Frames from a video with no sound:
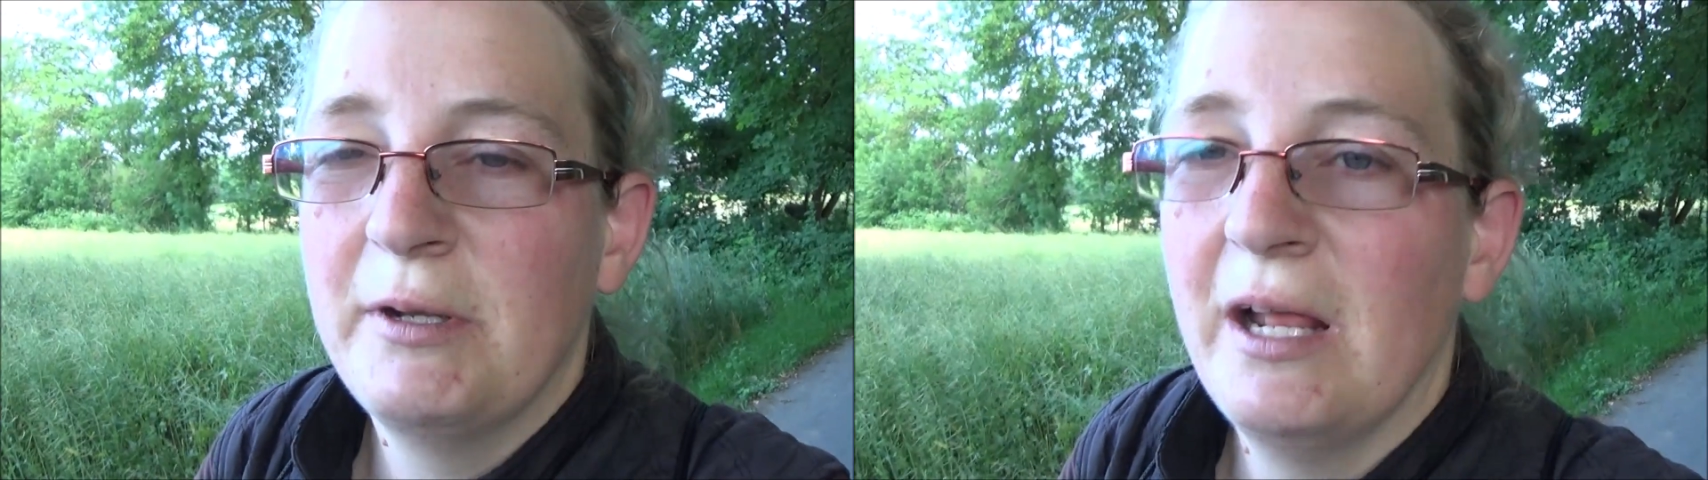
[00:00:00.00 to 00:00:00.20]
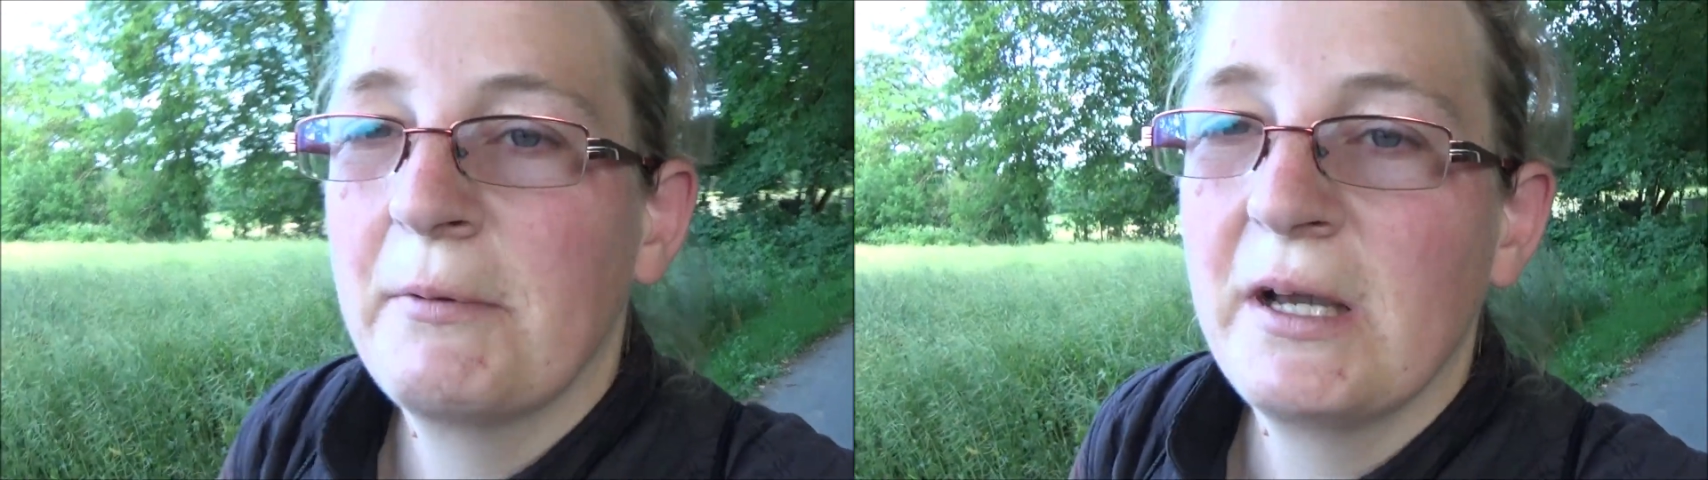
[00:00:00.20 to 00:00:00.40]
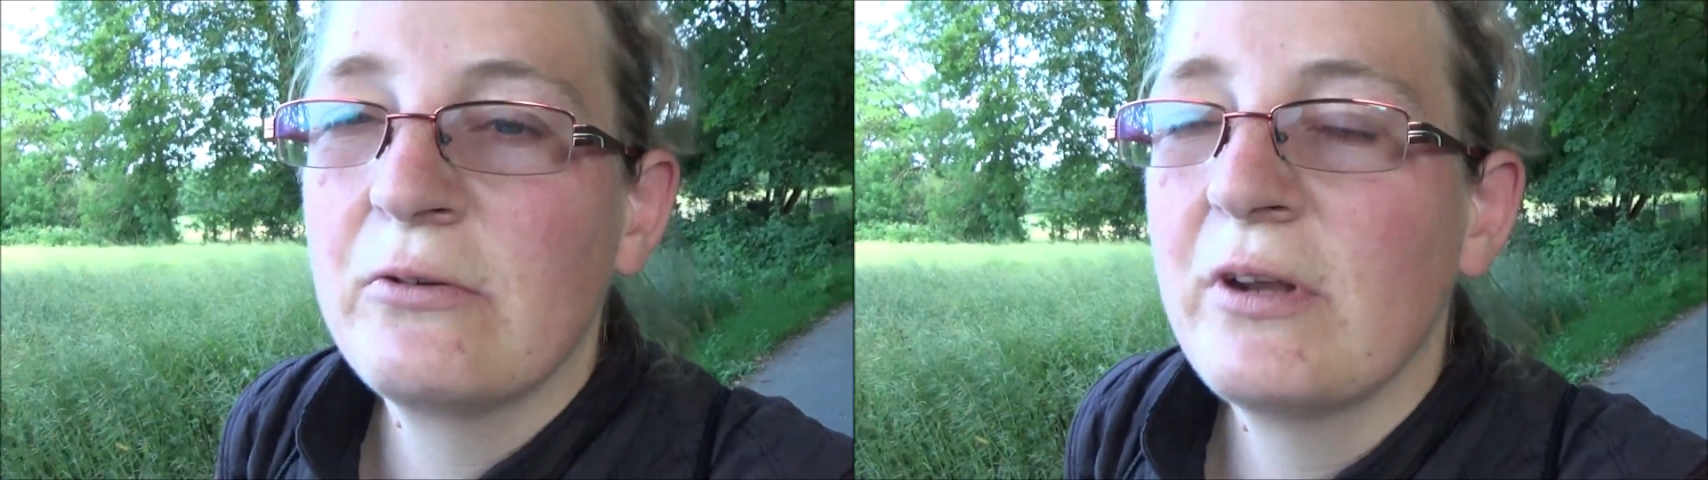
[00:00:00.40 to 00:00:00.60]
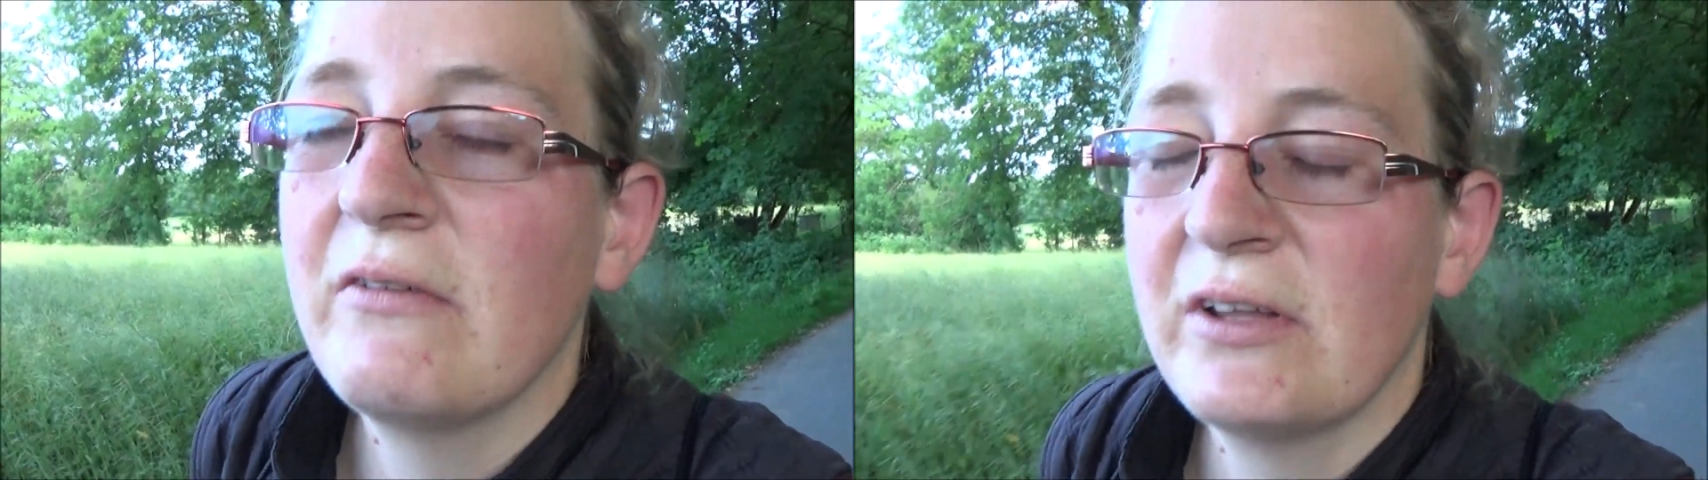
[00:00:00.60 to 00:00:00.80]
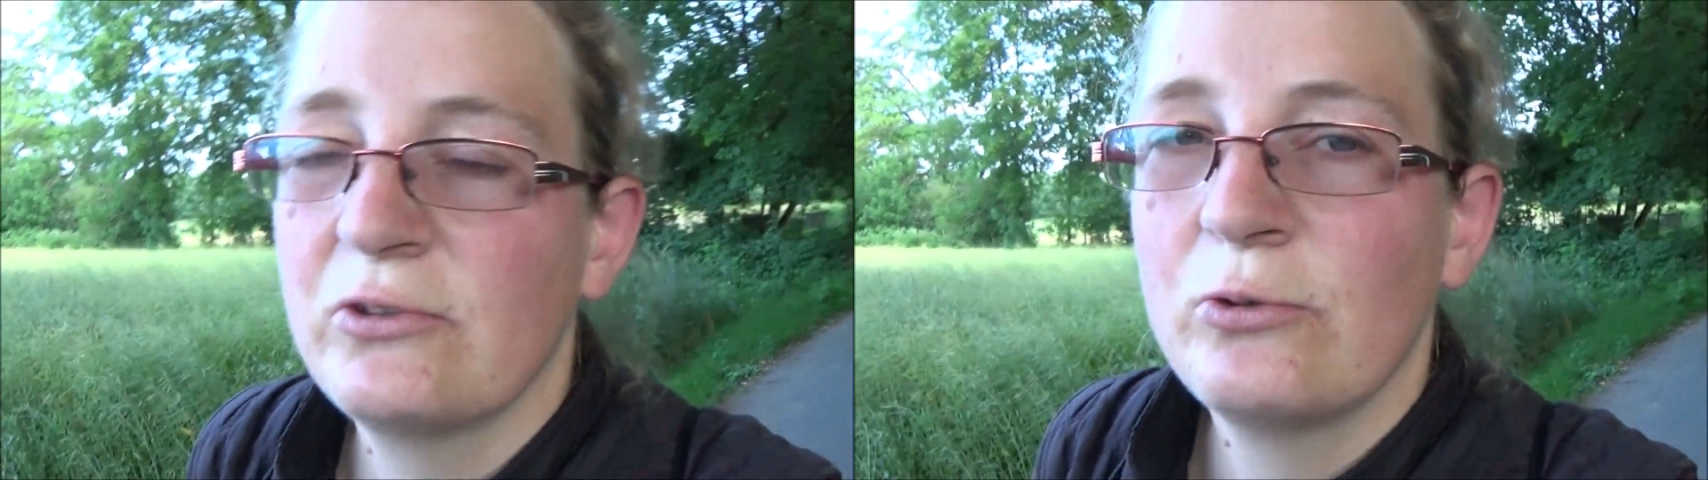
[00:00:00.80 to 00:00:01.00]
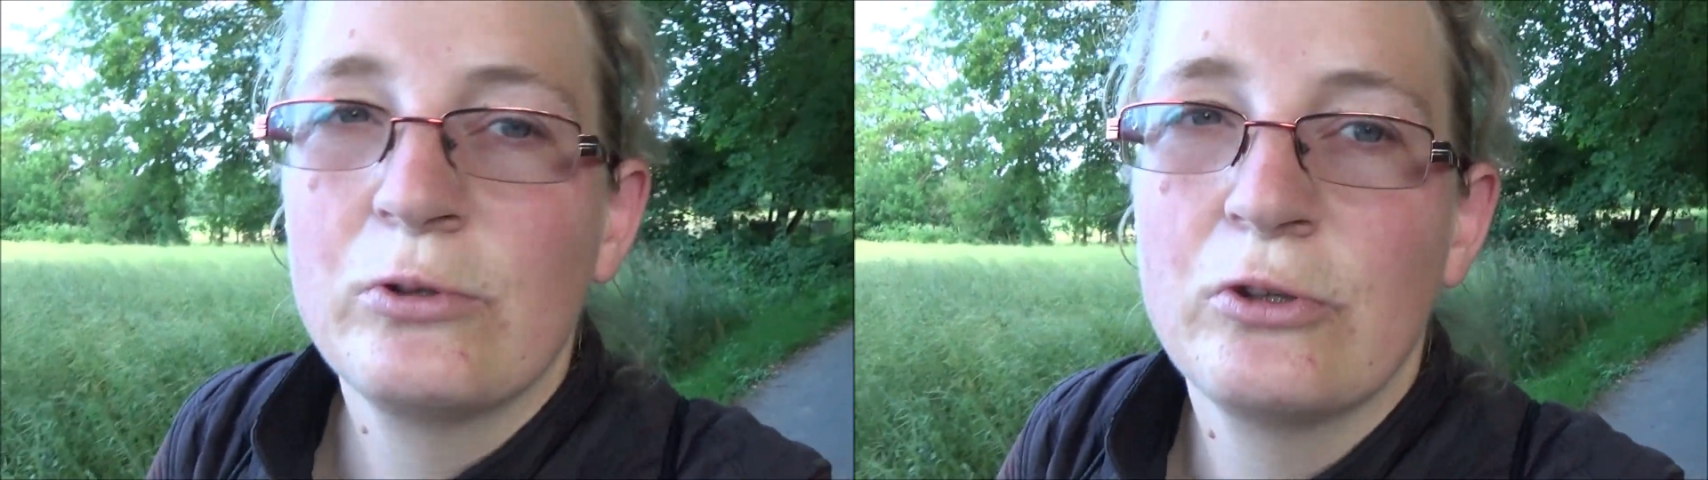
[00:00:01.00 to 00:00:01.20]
habe ihn abgeritten und er war so